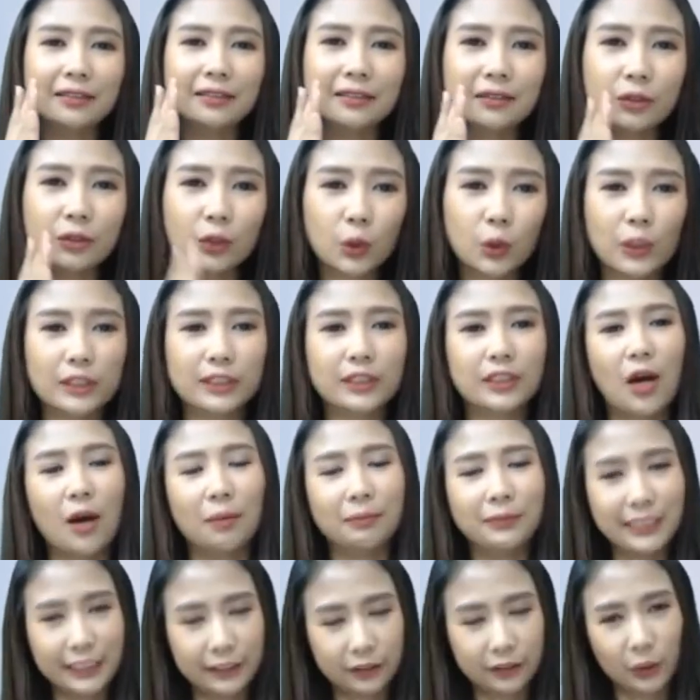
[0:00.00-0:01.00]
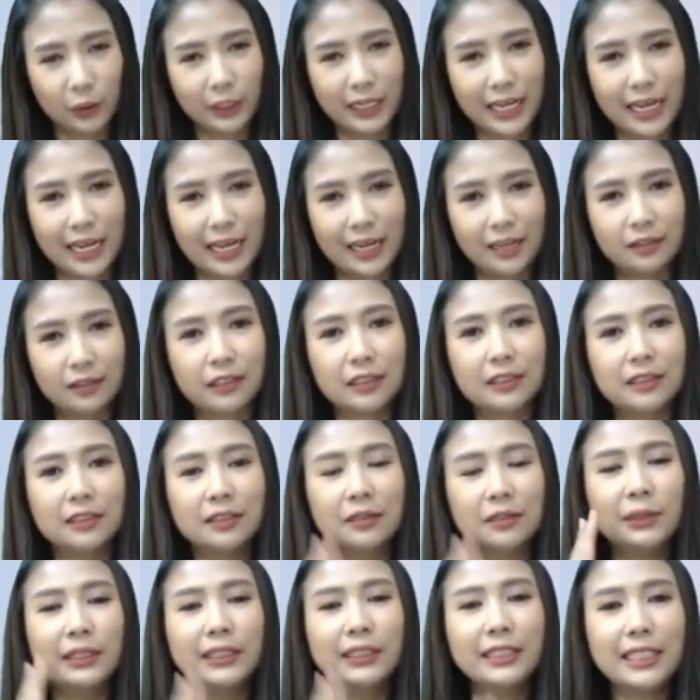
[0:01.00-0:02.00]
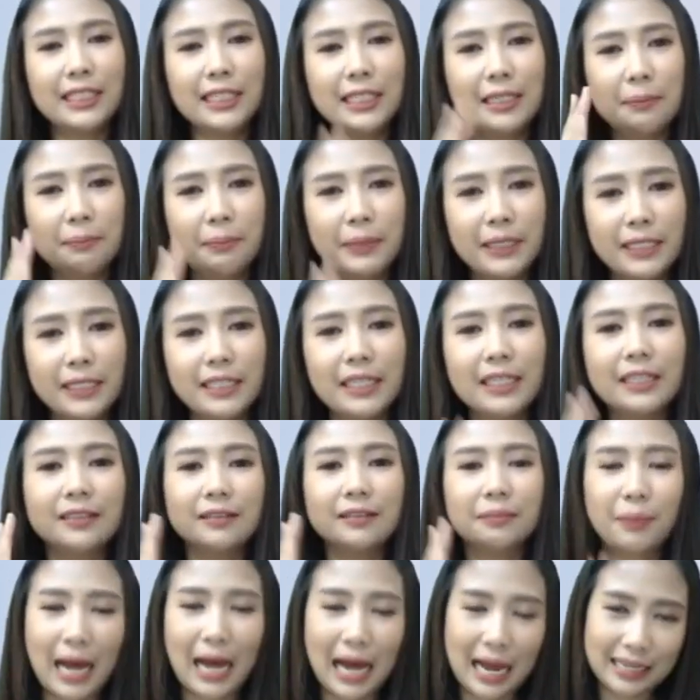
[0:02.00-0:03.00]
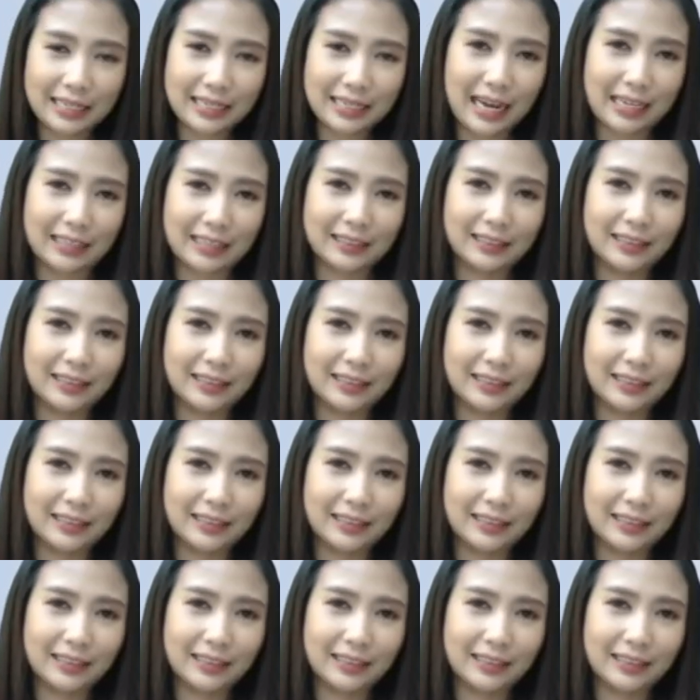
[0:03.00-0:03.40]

ตรวจสอบจิตตนเอง หรือวิธีพินิจภายใน